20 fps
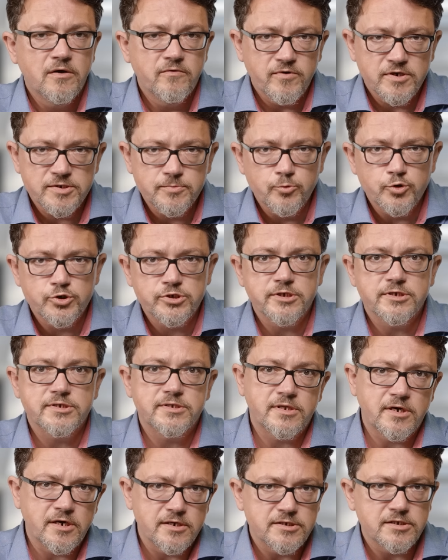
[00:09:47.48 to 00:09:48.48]

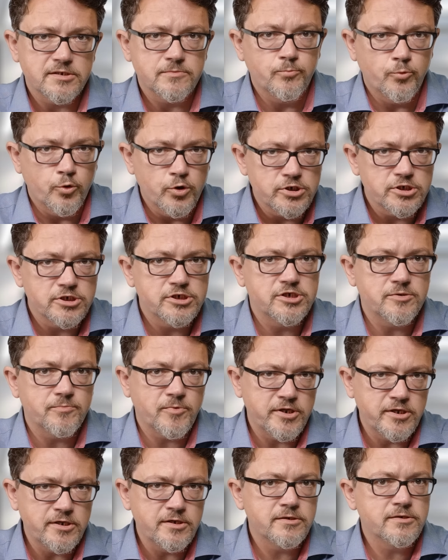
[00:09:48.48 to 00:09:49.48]
возможность тратить больше, чем
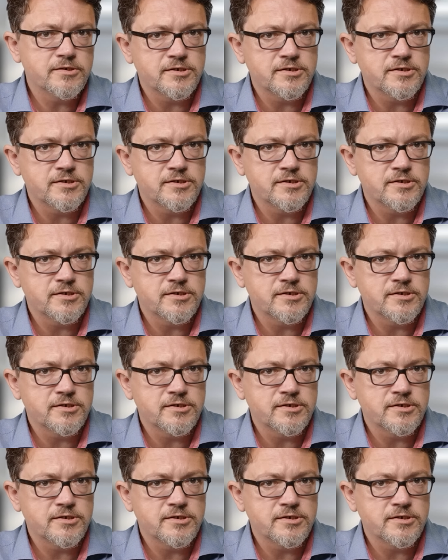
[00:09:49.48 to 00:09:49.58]
они